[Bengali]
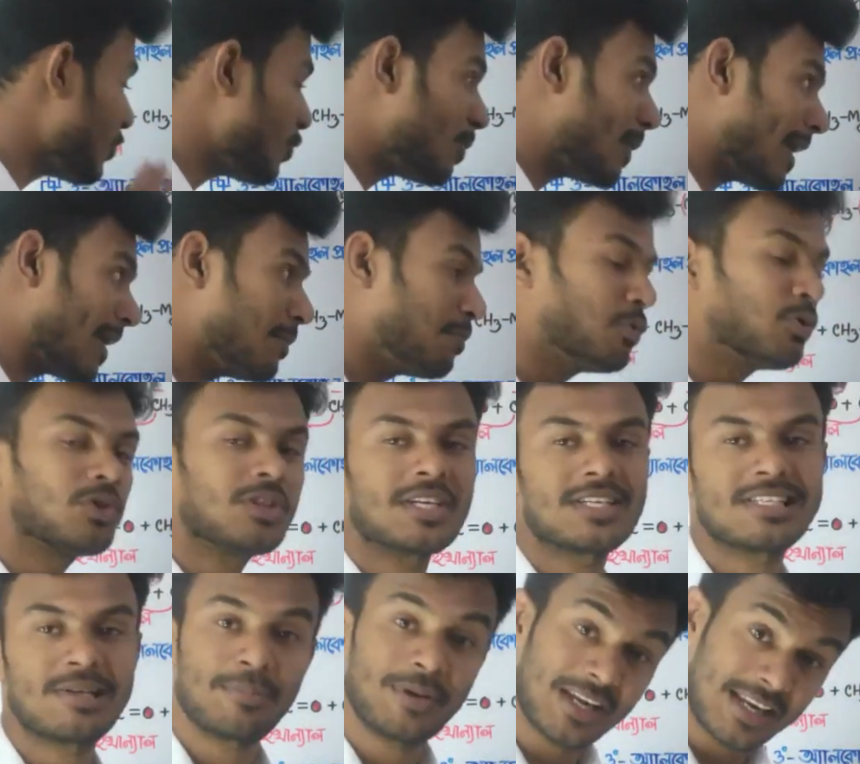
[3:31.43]
কিন্তু বাকি
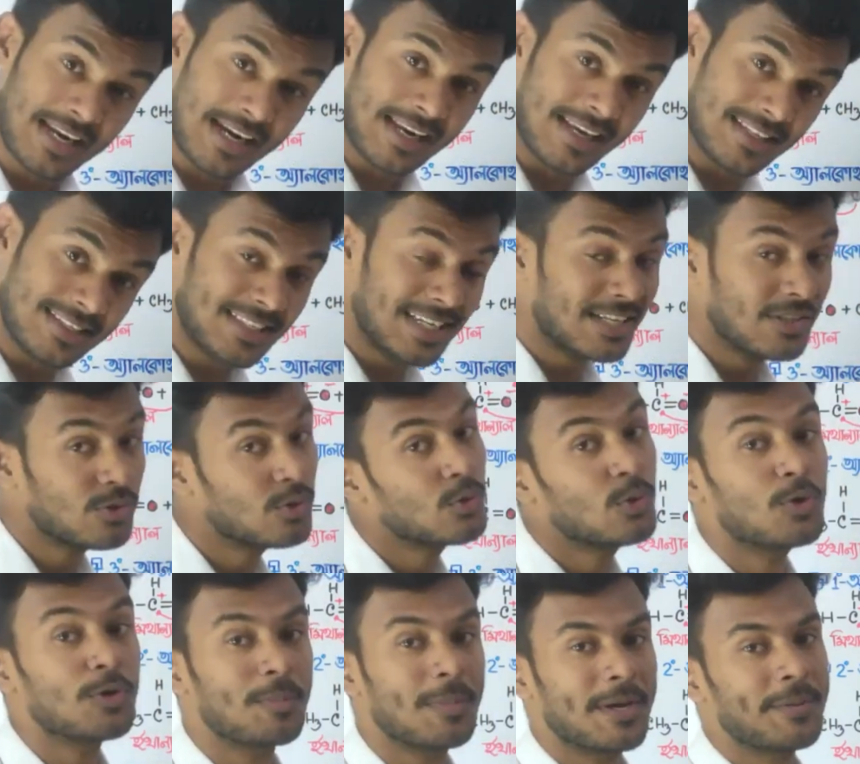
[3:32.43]
প্রত্যেকটা বিক্রিয়ার ক্ষেত্রে কিন্তু
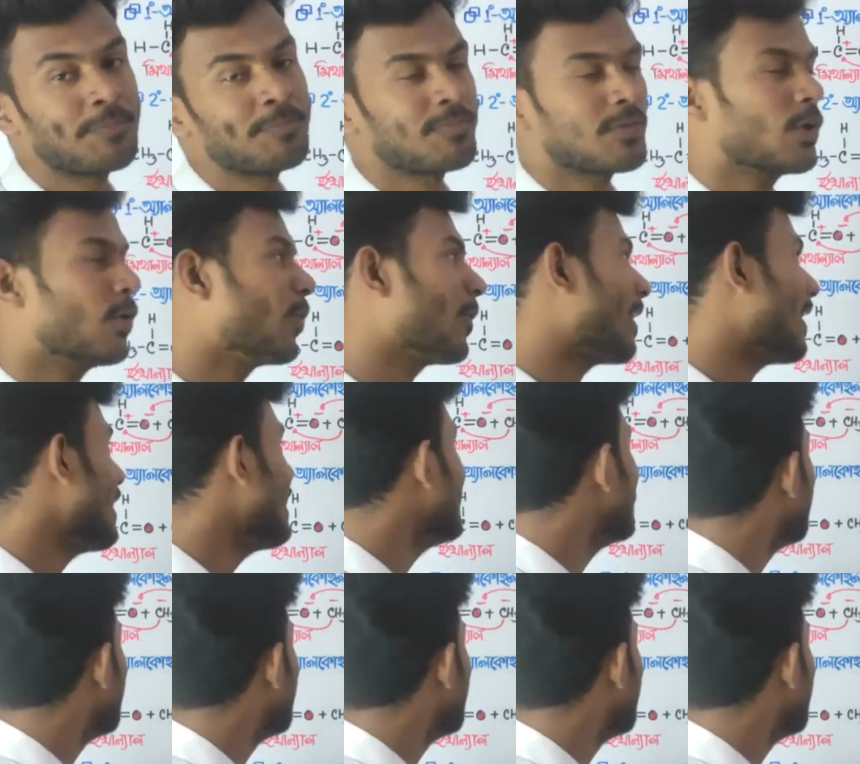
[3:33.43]
ঘটবে ওকে